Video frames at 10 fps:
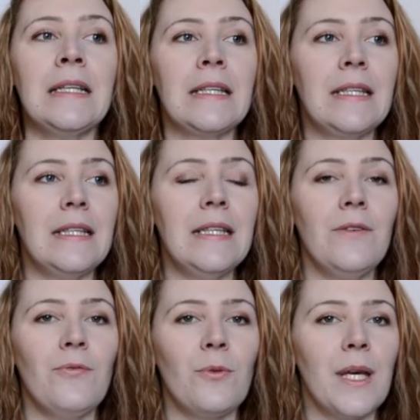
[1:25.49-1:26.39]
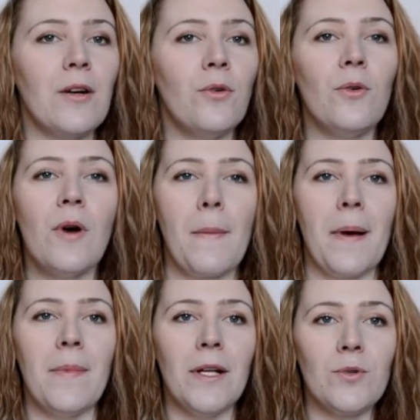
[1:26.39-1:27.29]
qui font écho à
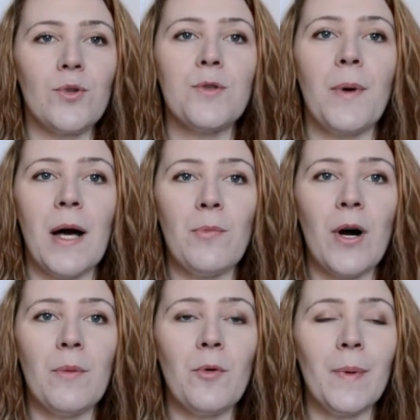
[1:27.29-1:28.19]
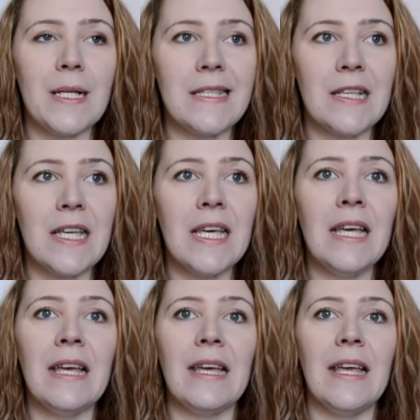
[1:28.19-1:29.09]
pas mal de choses par rapport à mon
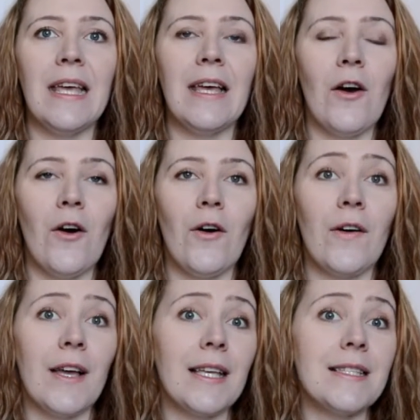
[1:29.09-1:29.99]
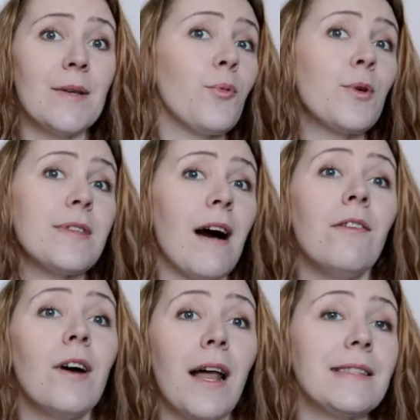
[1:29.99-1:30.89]
passé euh, et, c'est pour ça,
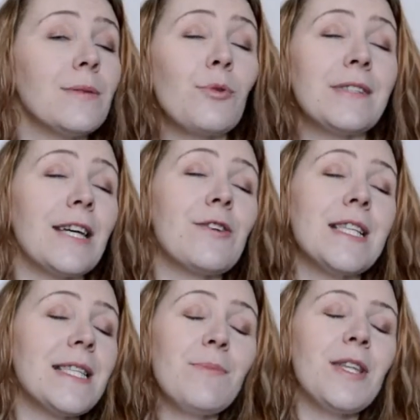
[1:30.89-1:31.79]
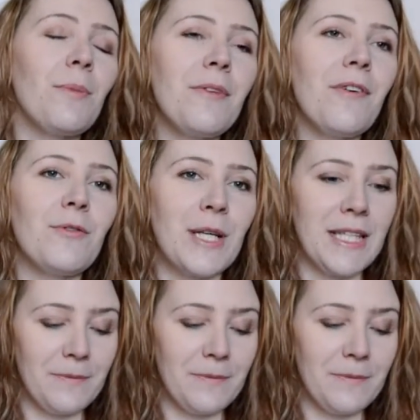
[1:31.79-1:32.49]
voilà, c'est pour ça que je les ai mis dans mes favoris.